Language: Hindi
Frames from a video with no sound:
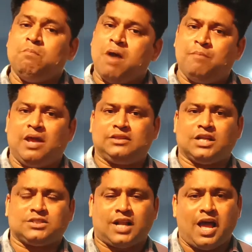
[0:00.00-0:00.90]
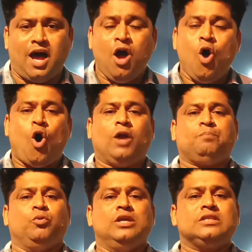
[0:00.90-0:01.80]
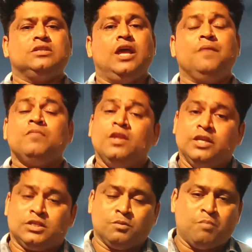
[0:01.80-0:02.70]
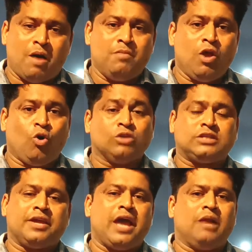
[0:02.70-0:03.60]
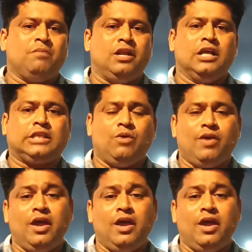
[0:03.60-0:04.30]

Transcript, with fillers: में मामला दर्ज कराया और पुलिस ने इस मामले को संज्ञान में लेते